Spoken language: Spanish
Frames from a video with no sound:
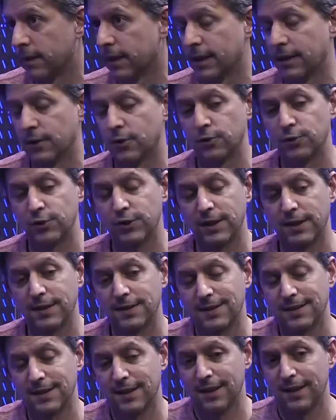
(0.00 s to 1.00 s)

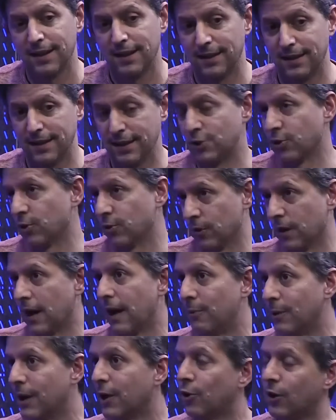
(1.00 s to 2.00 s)
Entonces, de hecho,
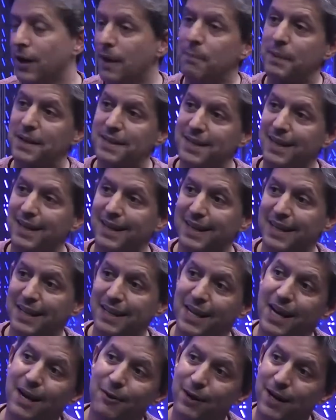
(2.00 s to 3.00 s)
hablé con la empresa que
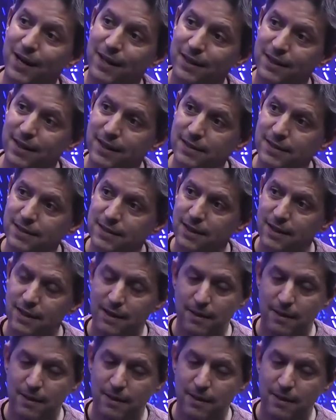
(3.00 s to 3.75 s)
lideraba antes